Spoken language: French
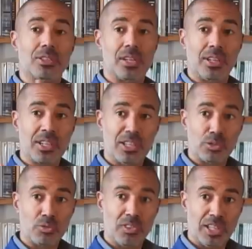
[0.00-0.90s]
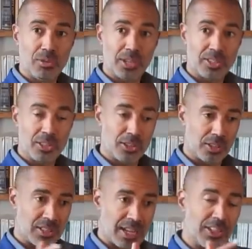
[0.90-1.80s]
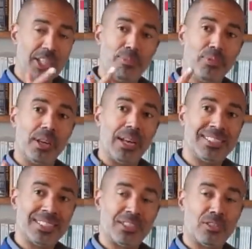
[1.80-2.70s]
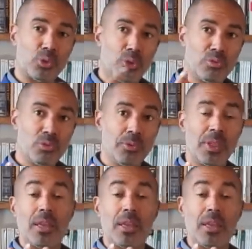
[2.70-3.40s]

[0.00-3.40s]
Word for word: je l'ai déjà dit dans une vidéo récente, ça a déplu à certains d'entre vous.